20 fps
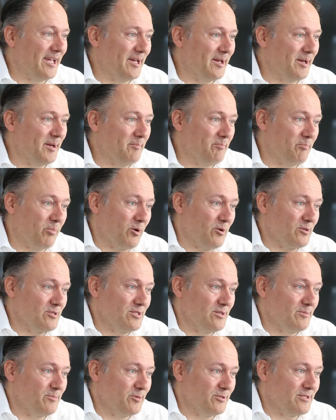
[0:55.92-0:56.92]
e il
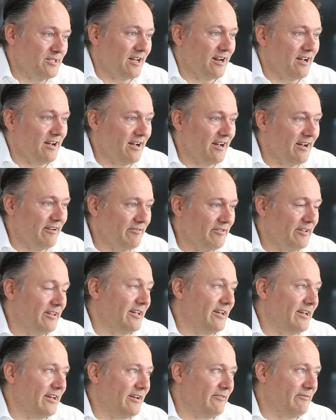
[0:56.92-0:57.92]
prossimo sarà a
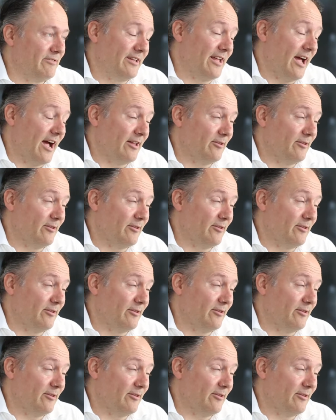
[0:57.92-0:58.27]
fine, fine